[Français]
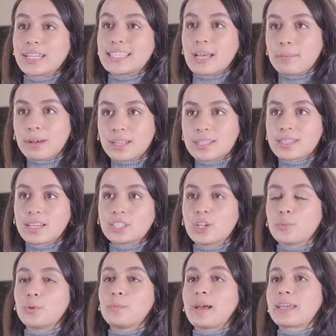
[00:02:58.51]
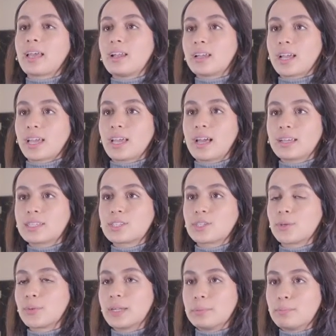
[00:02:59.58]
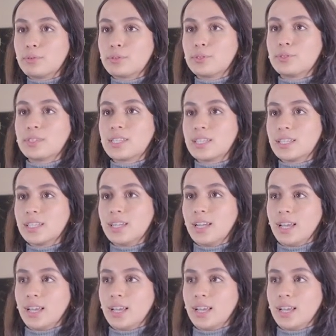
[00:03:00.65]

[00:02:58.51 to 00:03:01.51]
Les apprentissages de mon baccalauréat qui sont les plus utiles